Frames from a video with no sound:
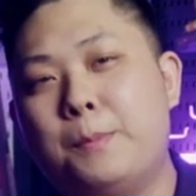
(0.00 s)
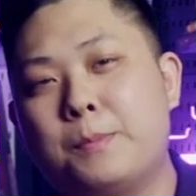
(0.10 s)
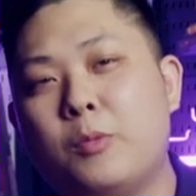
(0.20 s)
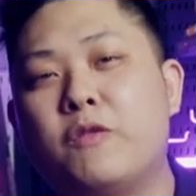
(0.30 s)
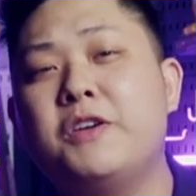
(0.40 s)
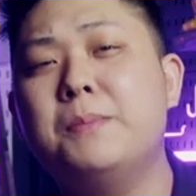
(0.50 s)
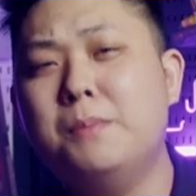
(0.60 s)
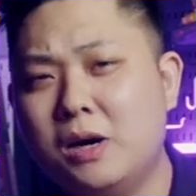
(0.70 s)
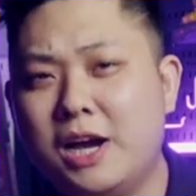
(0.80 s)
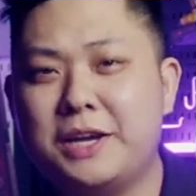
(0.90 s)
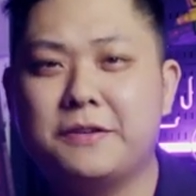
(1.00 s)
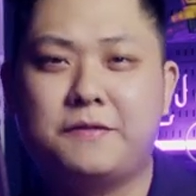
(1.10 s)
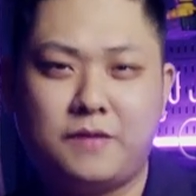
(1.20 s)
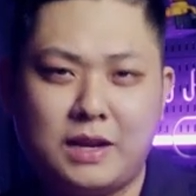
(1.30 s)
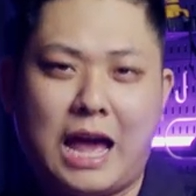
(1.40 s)
bộ phim 10
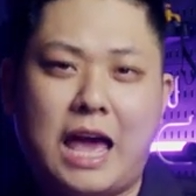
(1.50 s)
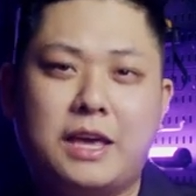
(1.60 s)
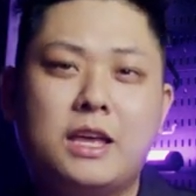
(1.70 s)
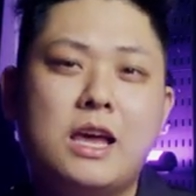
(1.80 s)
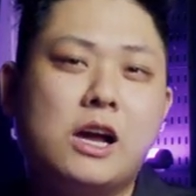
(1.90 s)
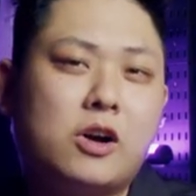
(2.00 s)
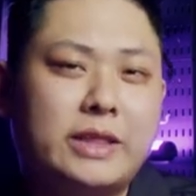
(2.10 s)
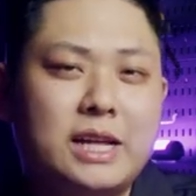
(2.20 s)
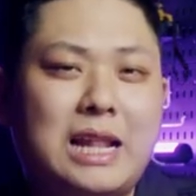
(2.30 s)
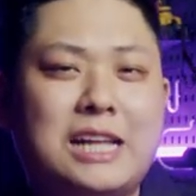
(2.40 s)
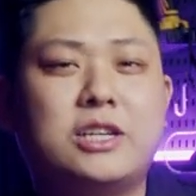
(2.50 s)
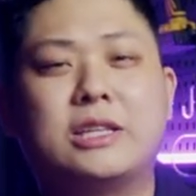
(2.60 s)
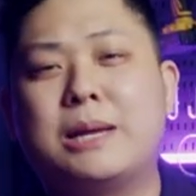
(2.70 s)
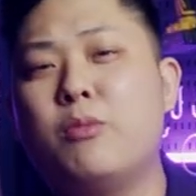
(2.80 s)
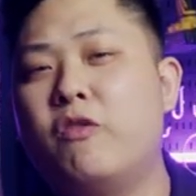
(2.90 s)
phần 2 có thể lại trở
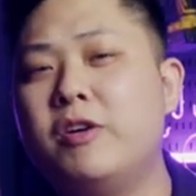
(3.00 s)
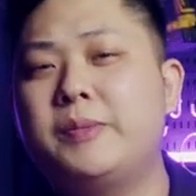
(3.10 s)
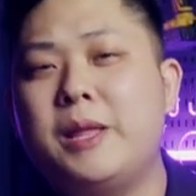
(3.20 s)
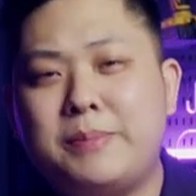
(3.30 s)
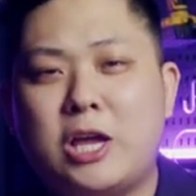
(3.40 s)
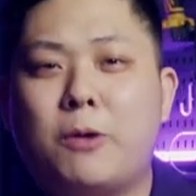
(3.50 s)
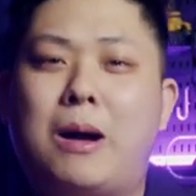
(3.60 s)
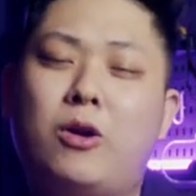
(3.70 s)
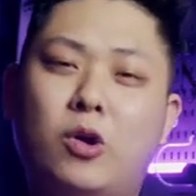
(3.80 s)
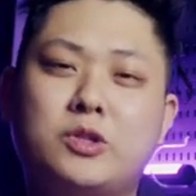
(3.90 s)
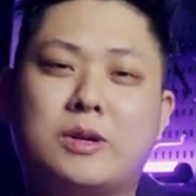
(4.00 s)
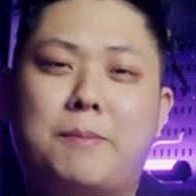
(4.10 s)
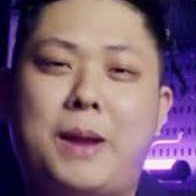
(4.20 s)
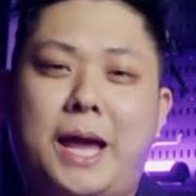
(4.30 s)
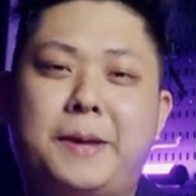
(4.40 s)
thành bộ phim tiếp theo báo lỗ trong
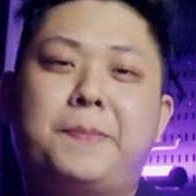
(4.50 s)
năm nay,